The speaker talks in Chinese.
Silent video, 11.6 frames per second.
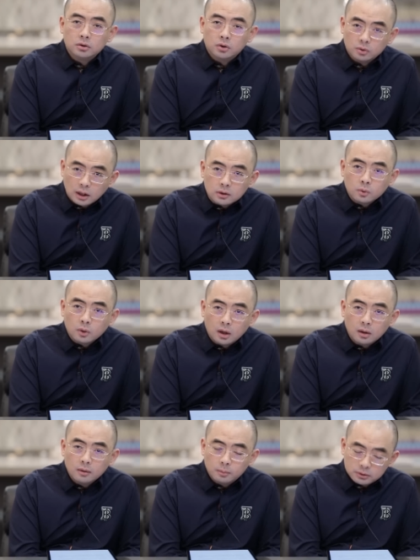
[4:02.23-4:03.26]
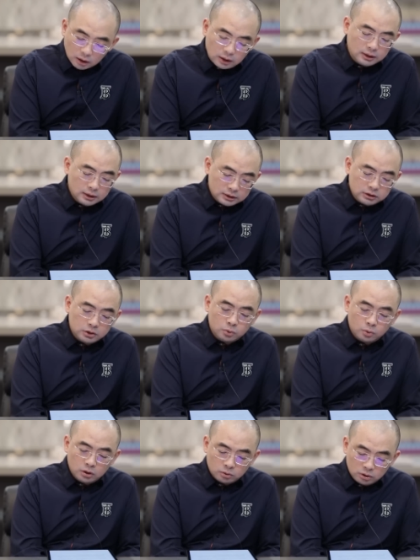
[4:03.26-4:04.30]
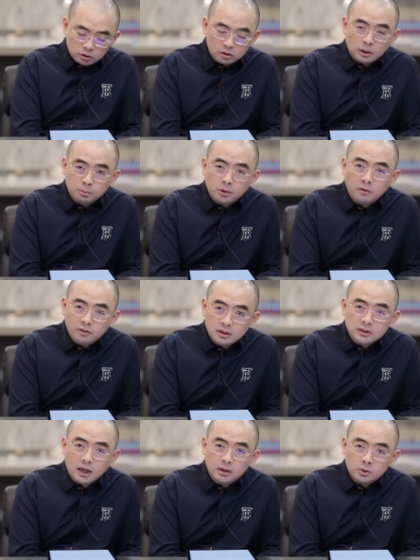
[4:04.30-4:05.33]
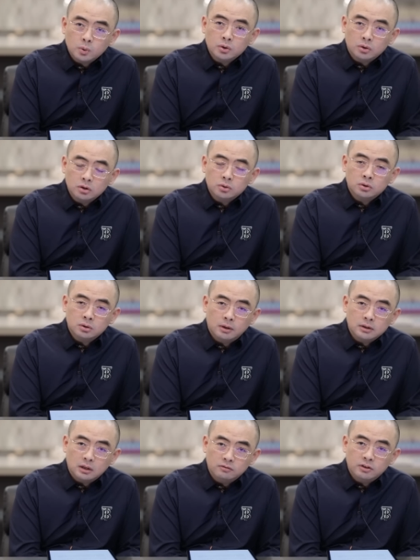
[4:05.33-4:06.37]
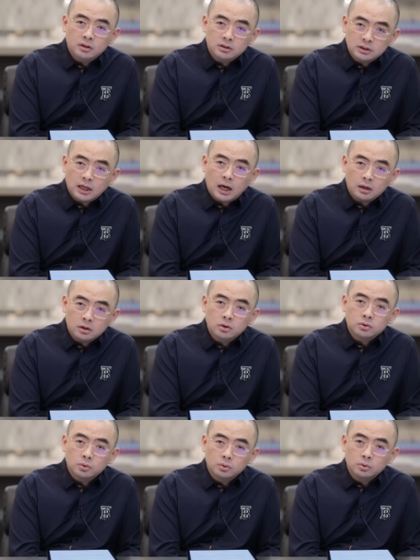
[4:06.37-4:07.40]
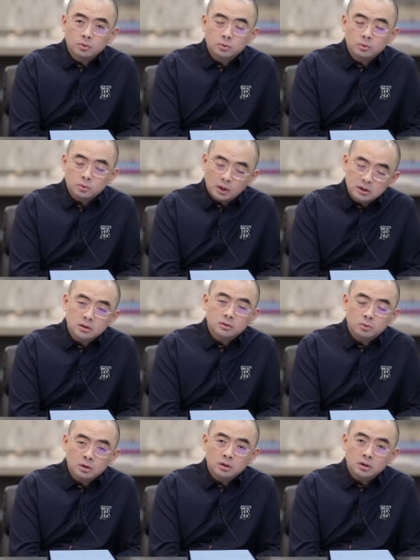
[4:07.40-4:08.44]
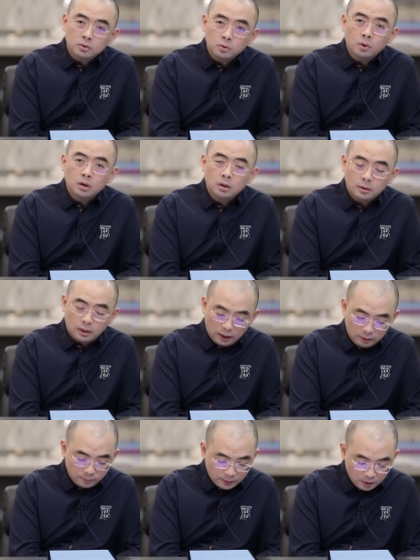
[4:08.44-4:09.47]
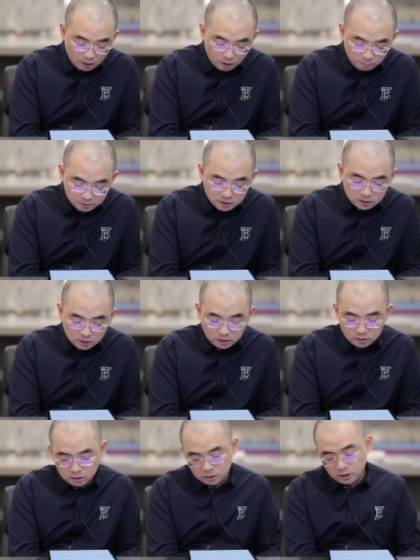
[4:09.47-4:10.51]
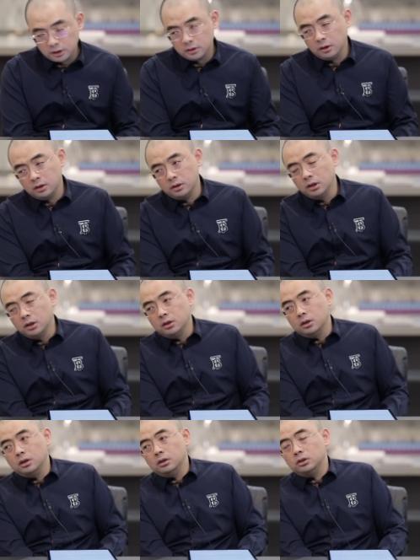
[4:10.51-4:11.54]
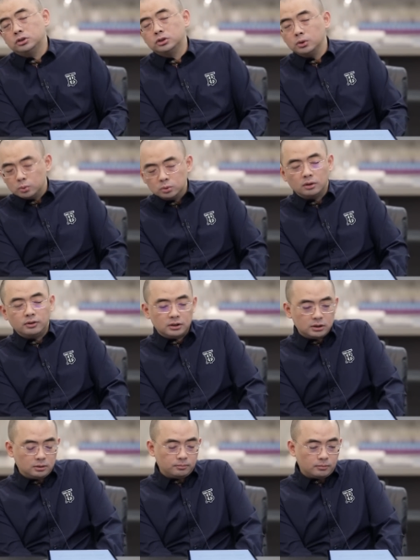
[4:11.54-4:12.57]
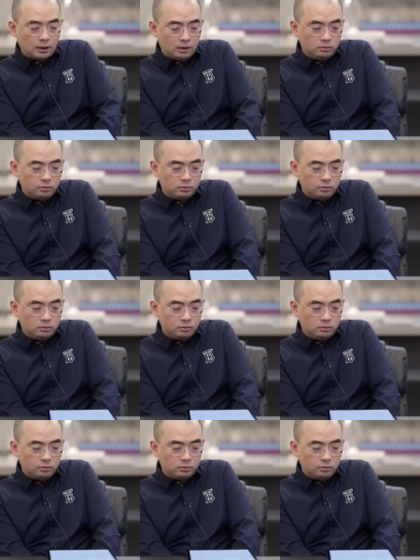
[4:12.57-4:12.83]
都有难度了。我当然吸引中国人，有的时候也不光为了钱，中国有人去日本也是为了其他各种原因，原因很多啊，呃，不仅仅的是这个呃收入的问题啊。